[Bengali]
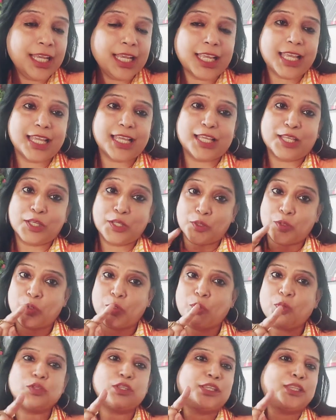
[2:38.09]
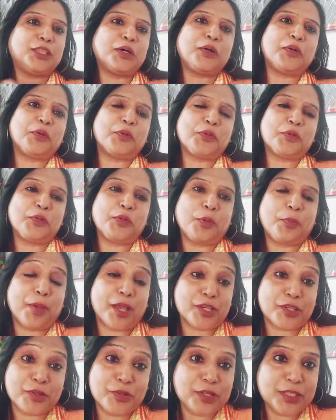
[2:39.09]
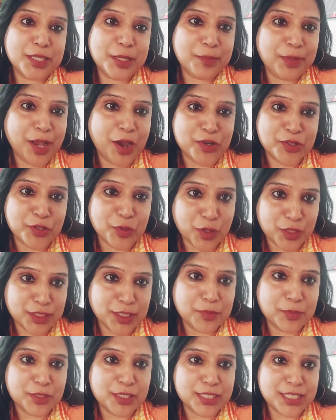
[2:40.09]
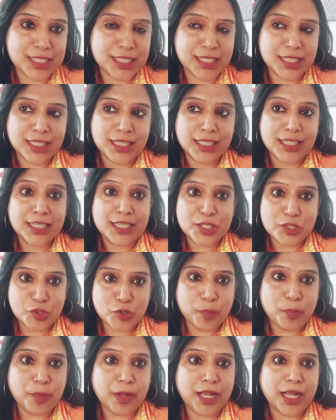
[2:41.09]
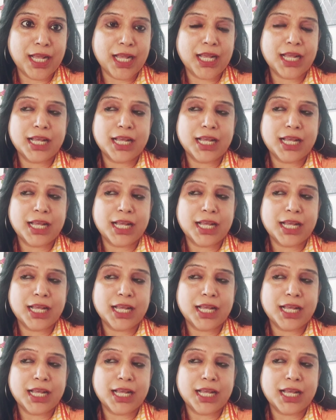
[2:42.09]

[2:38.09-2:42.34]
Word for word: হ্যাঁ তো কোথাও কোনোদিনও প্যাশন উইথ এপিকার সাথে কথা বলেছে চোপা